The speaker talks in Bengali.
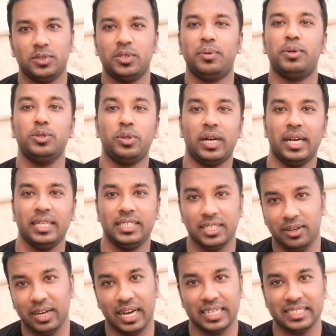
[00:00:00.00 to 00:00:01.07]
সো বন্ধুরা এই
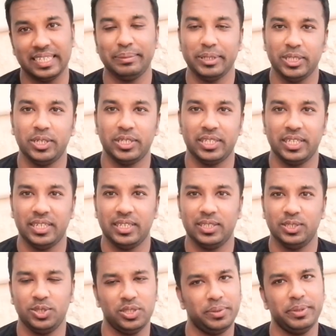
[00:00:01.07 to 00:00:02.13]
ছিল আজকের ভিডিওটি
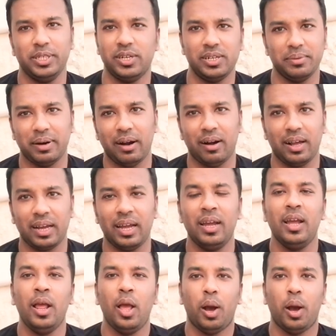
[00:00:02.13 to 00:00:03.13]
যদি ভিডিওটি ভালো লাগে